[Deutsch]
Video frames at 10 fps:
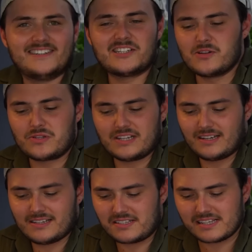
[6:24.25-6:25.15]
Das Lustige
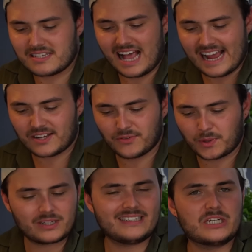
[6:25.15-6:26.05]
ist, das ist eigentlich
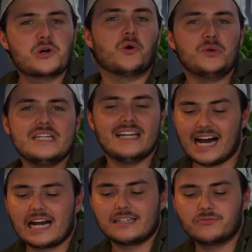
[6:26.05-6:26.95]
wirklich die
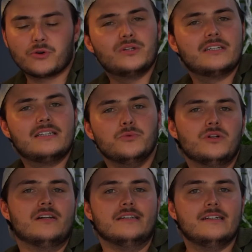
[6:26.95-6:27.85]
Grundlage von den
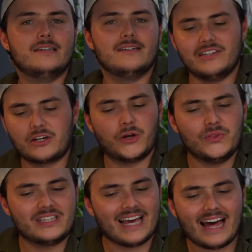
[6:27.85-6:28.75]
Nudeln. Ihr
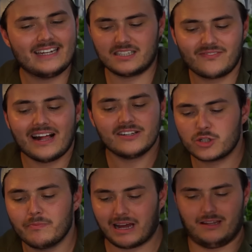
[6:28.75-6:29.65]
könnt gar nichts
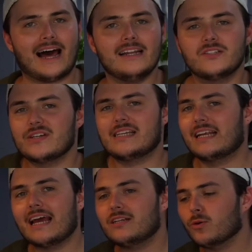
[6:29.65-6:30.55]
falsch machen. Alles, was ihr
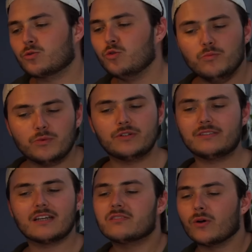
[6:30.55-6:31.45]
gleich noch tun
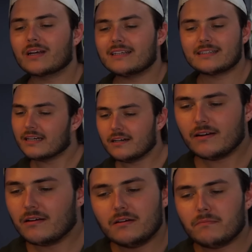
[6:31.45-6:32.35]
müsst, ist wirklich
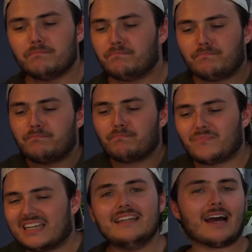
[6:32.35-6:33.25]

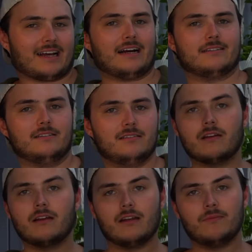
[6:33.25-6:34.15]
Kinderkacke.
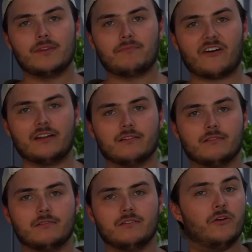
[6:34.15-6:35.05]
Ihr nehmt eine Pfanne,
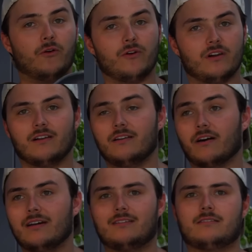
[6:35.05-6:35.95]
ein Öl, einen
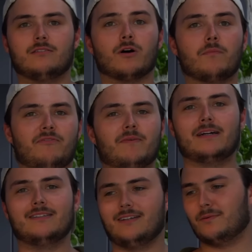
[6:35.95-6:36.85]
erhitzten Topf,
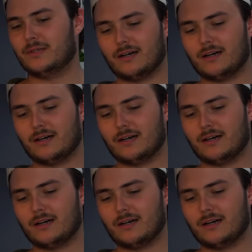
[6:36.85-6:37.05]
meine ich, am